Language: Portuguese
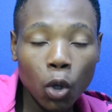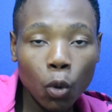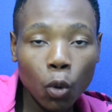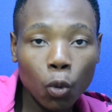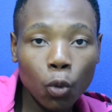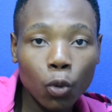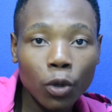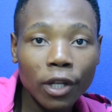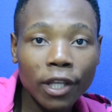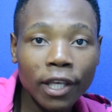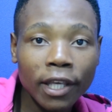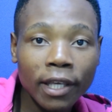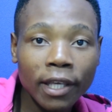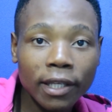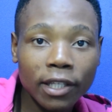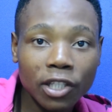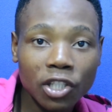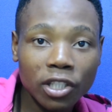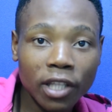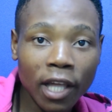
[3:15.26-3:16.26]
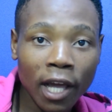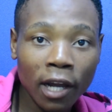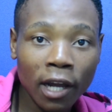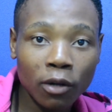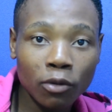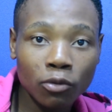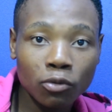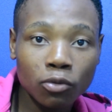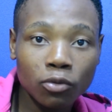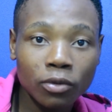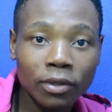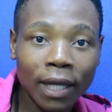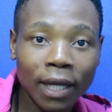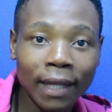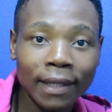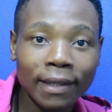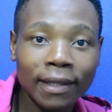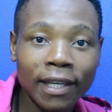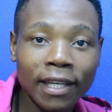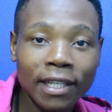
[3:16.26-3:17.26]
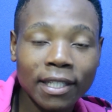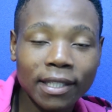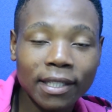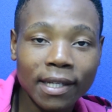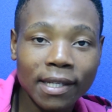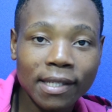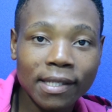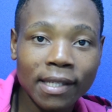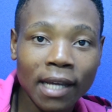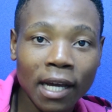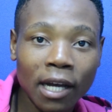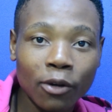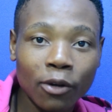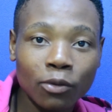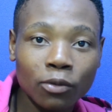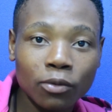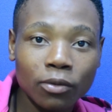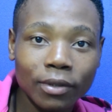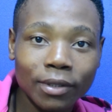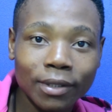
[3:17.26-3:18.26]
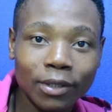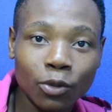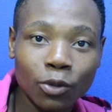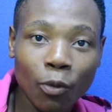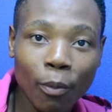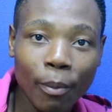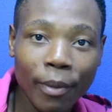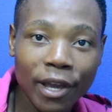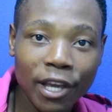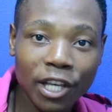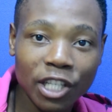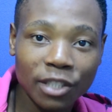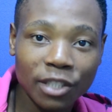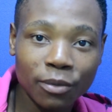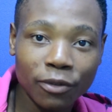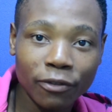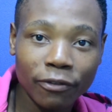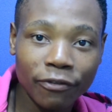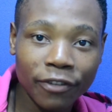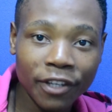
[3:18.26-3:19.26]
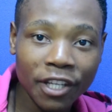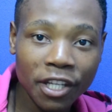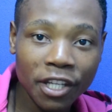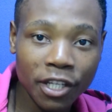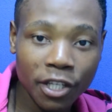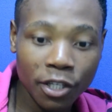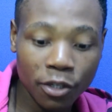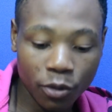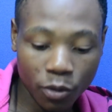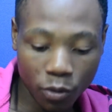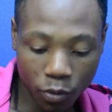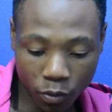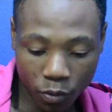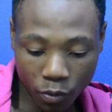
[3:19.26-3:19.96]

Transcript: o link externo na descrição do mesmo vídeo.